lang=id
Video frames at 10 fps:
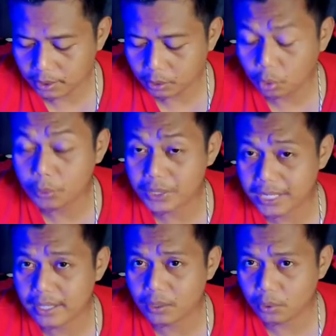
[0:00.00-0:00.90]
eh, tutup
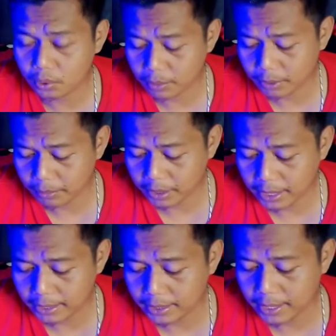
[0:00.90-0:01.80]
saja dulu teman-teman
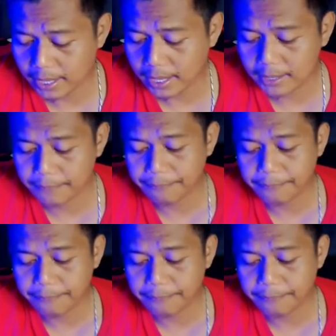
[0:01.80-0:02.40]
yang ini ya.